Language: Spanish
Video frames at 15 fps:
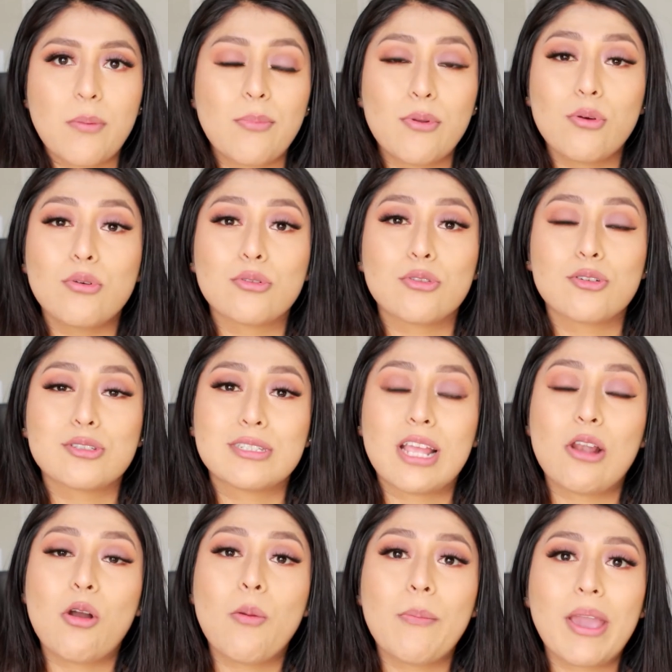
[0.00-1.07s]
productos
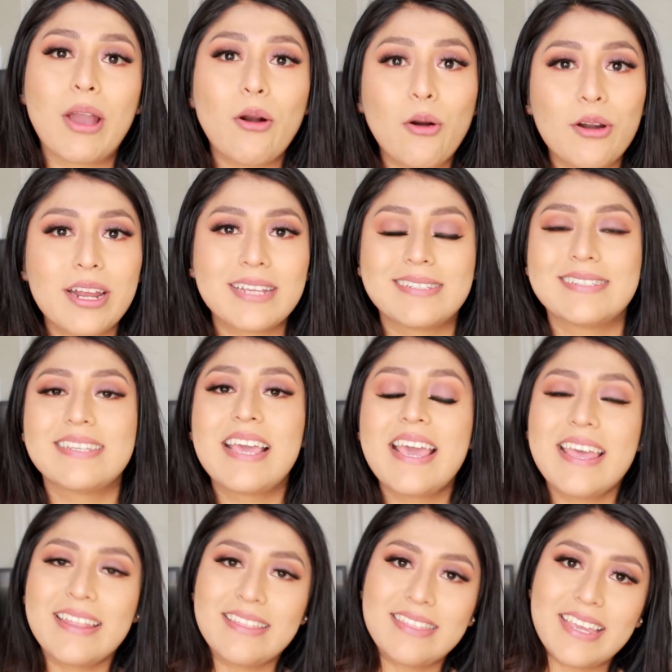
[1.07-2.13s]
de los mejores
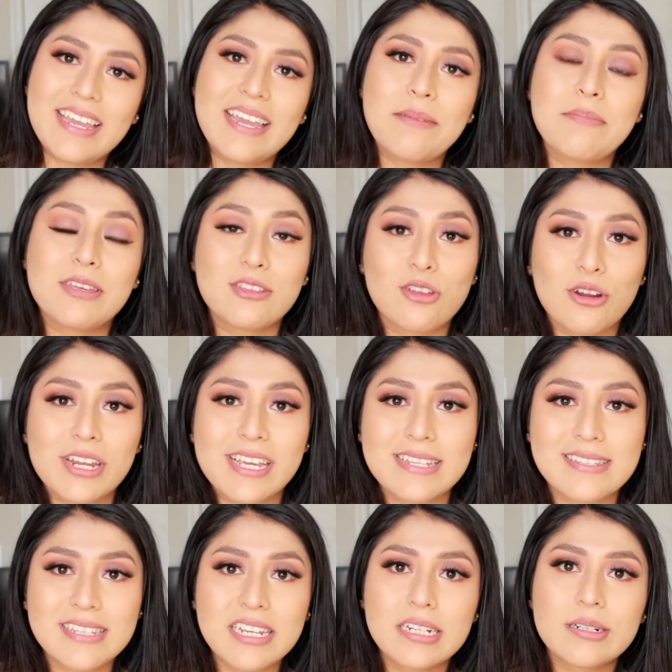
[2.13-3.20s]
de Victoria's
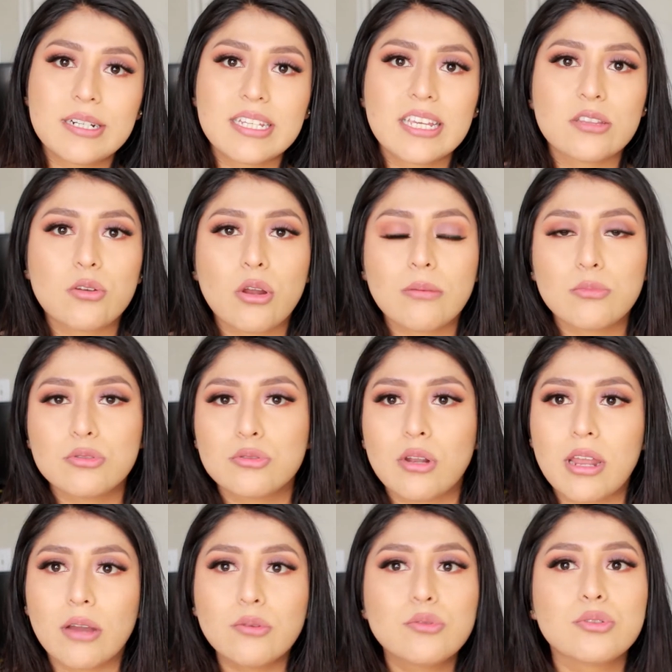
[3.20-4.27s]
Secret que todo el mundo
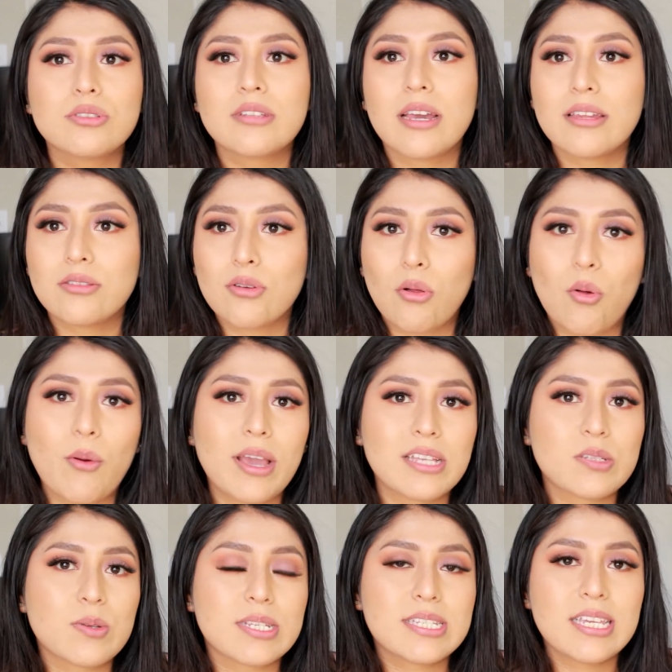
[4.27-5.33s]
les gusta y todo
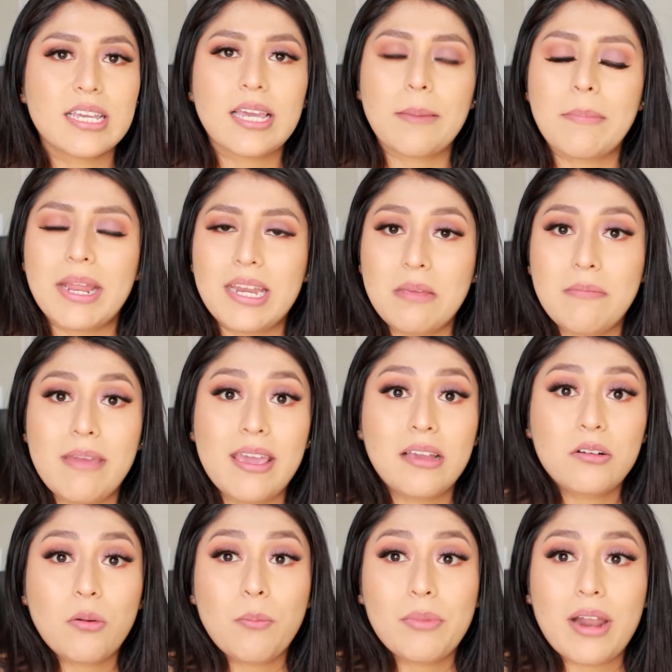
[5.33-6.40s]
eso. Así que me animé en
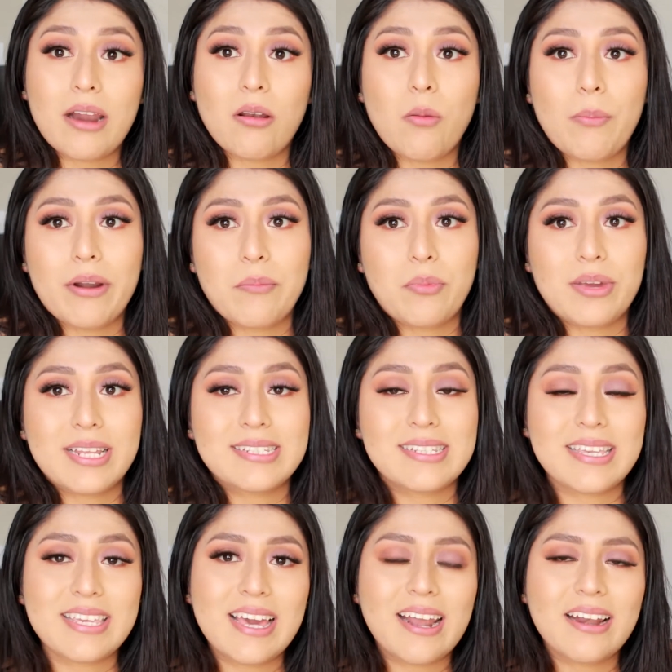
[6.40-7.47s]
comprarlo para poder
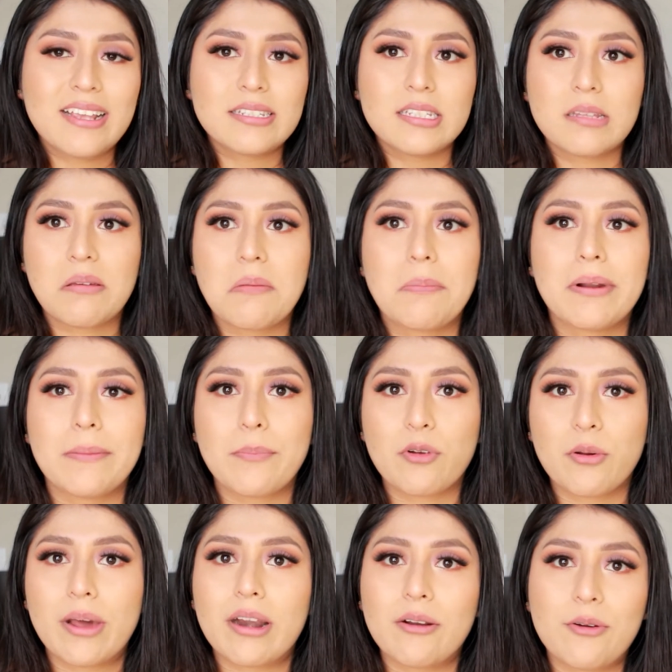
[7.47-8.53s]
enseñarles y también para
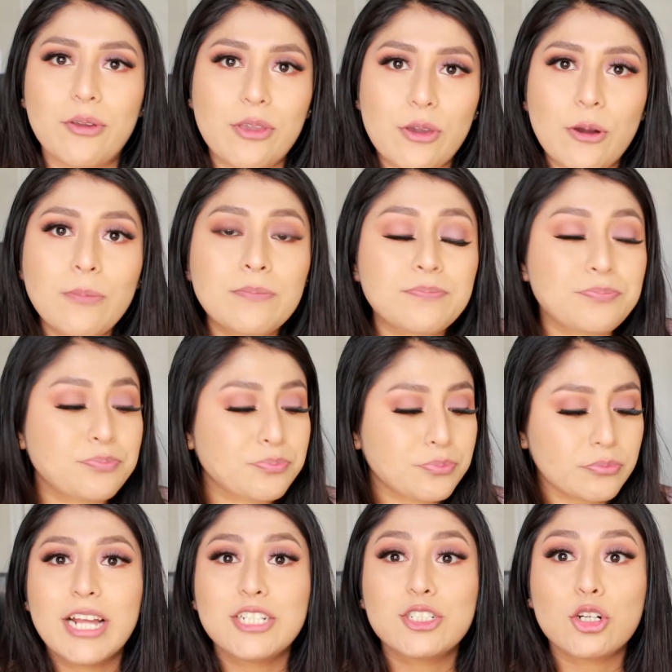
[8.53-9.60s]
probarlo yo.
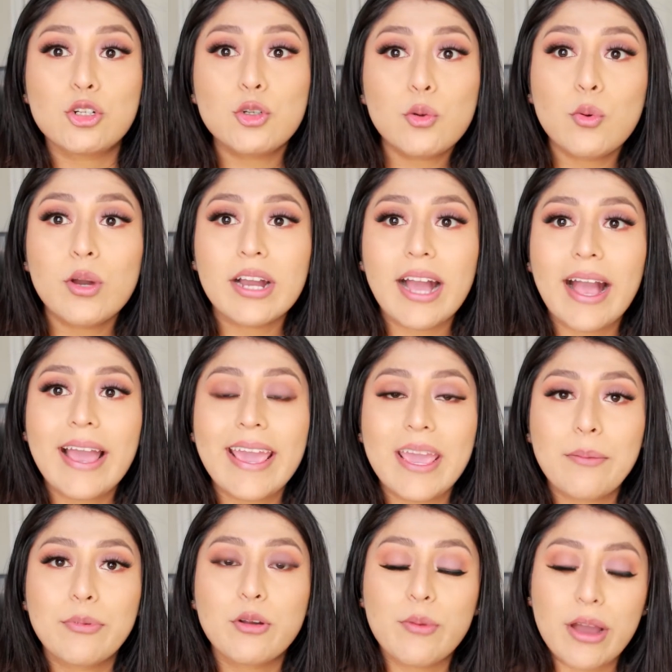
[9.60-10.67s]
Ahora, yo nunca
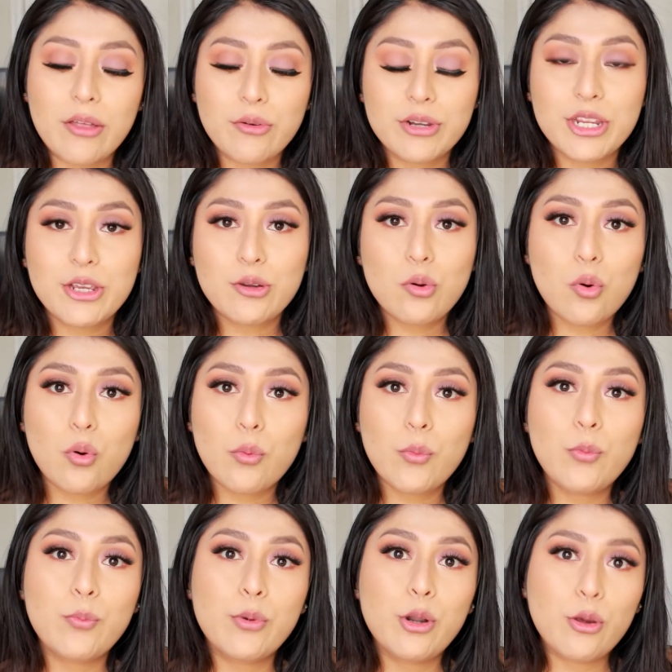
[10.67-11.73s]
he probado
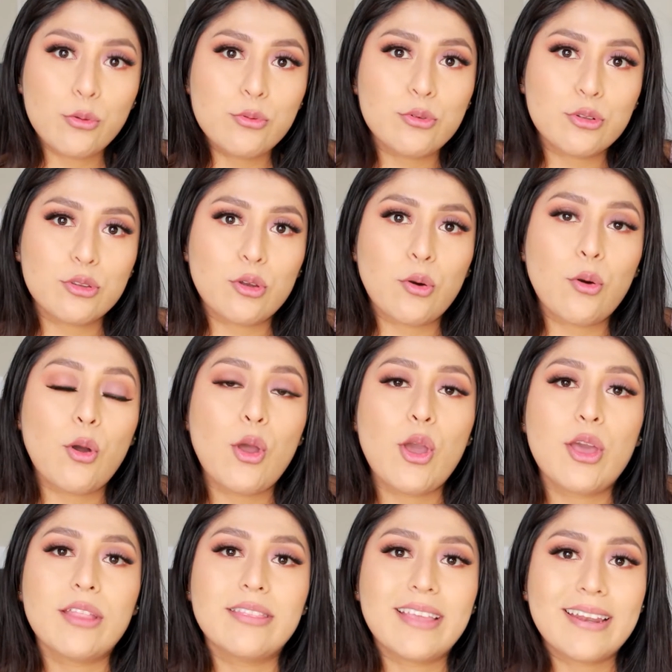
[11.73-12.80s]
ningún producto
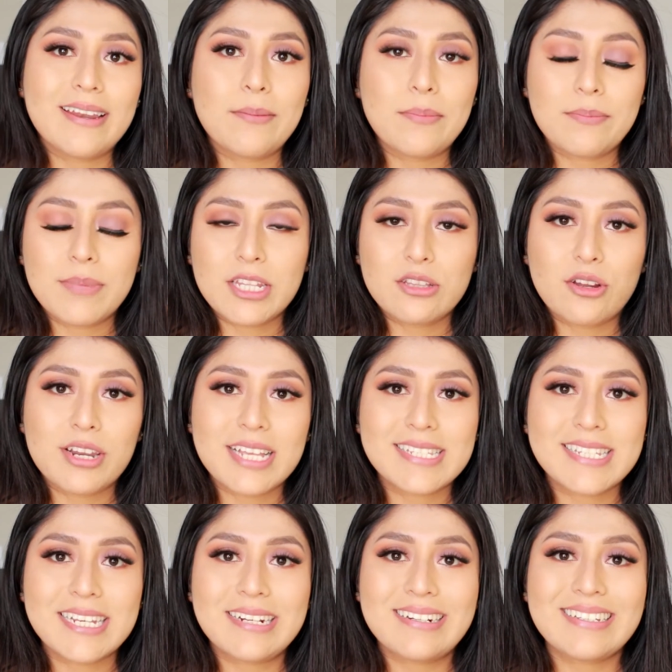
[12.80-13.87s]
de Victoria's
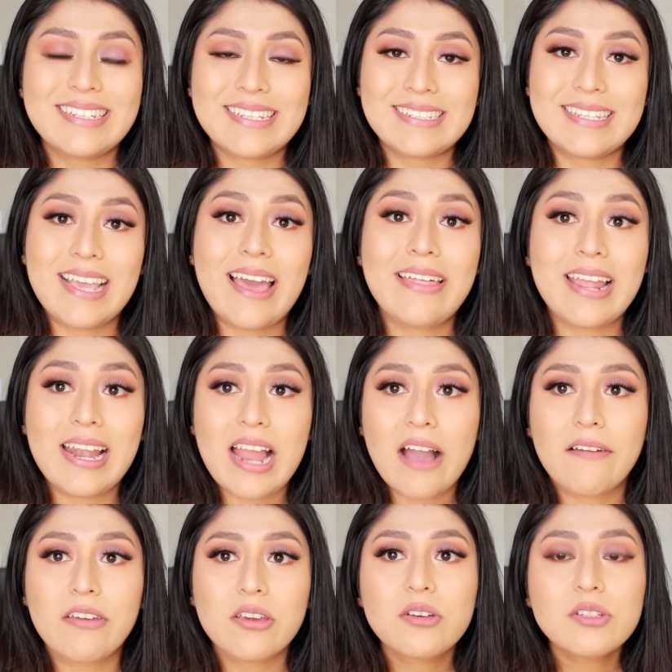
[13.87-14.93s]
Secret que sea de
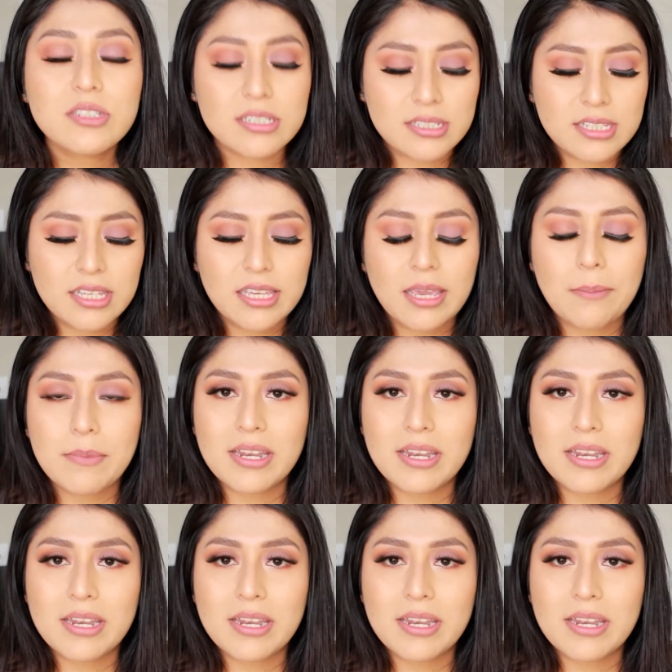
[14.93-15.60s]
labios, así que me